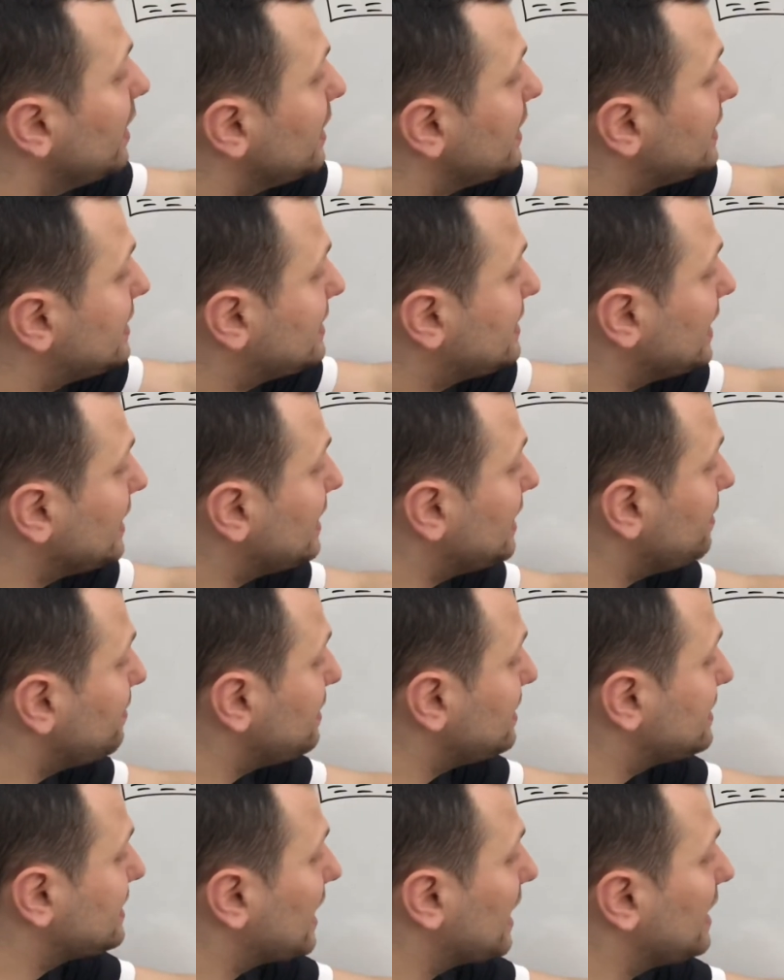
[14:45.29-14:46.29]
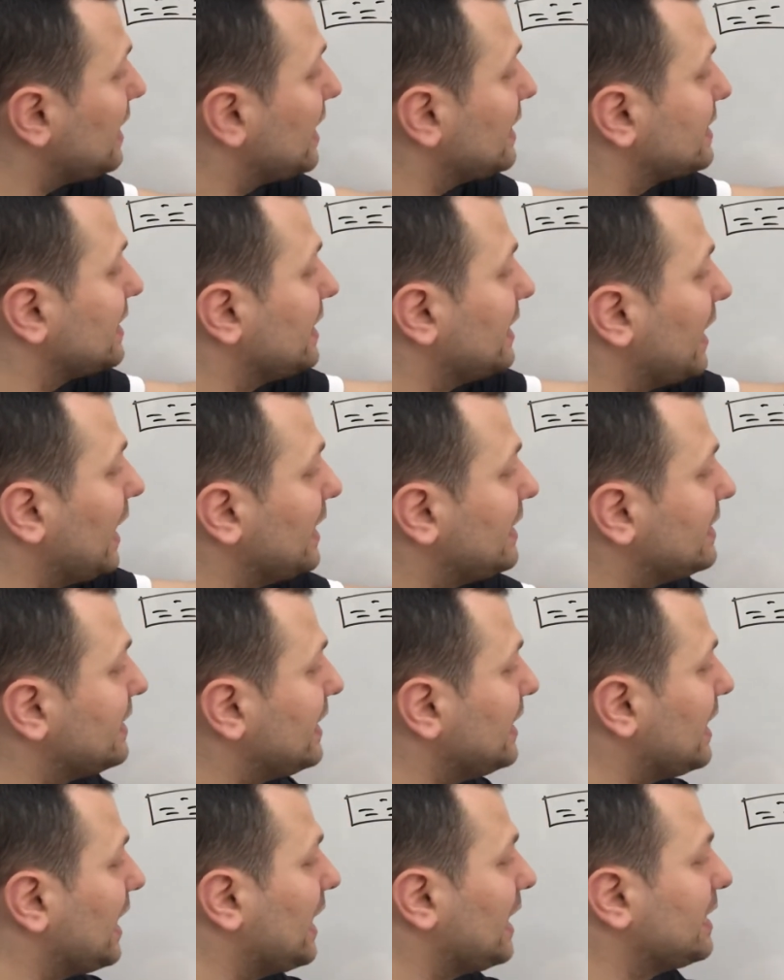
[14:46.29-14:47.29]
İstediğimiz yerlerden
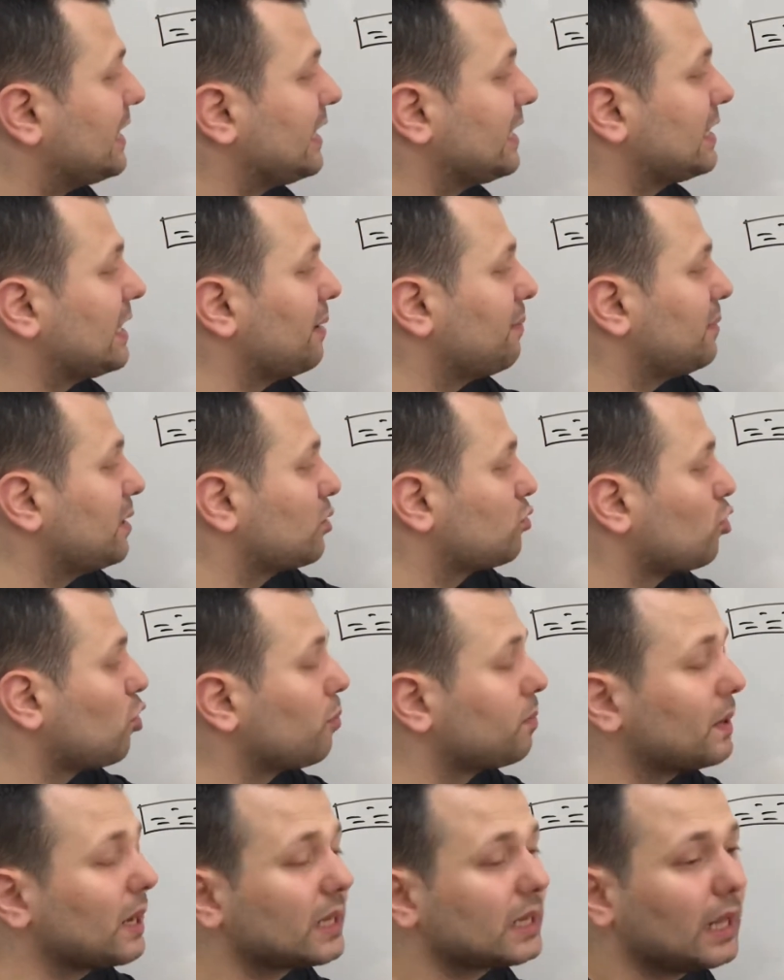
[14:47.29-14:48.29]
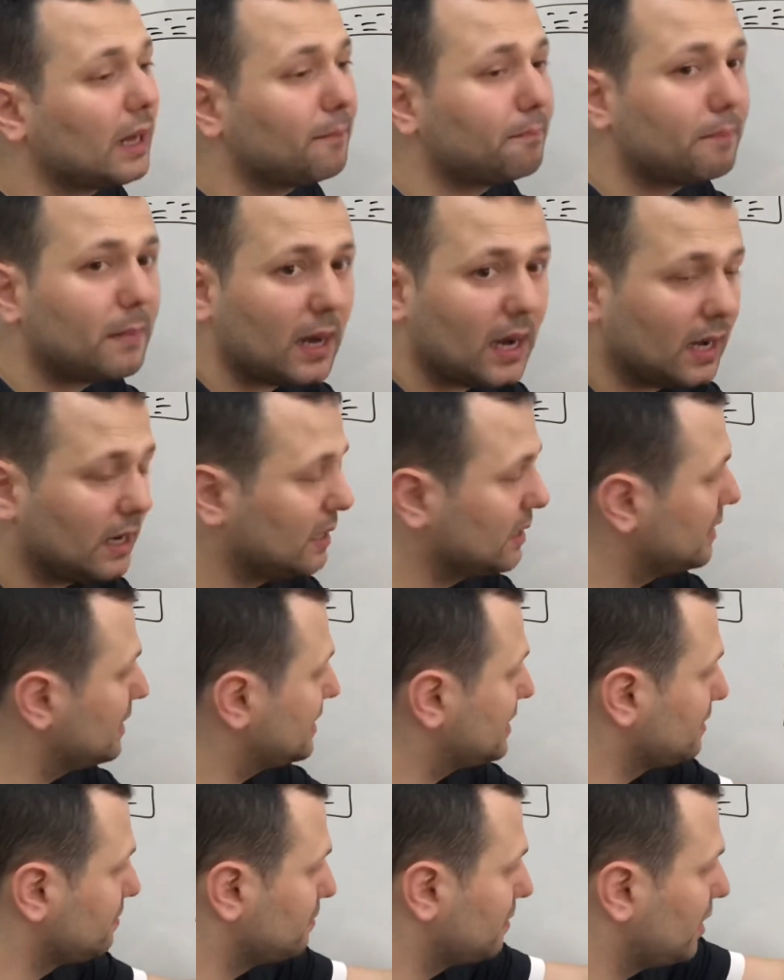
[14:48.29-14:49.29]
etkili elektrikten bir de topraklanma
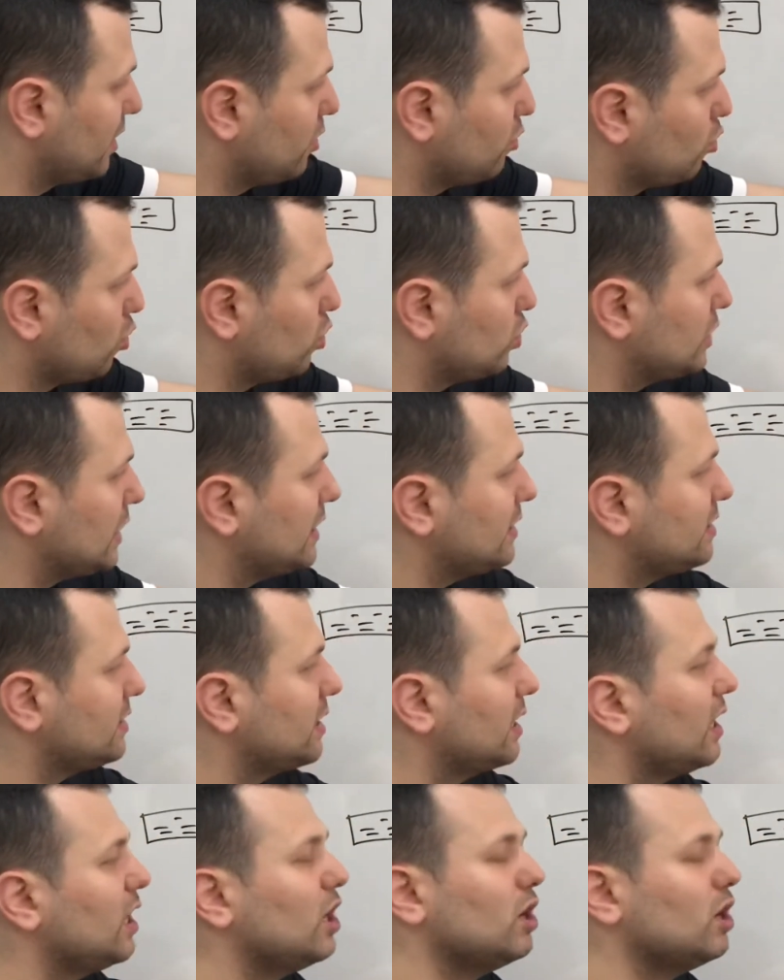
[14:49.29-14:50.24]
kısımlarını göreceğiz.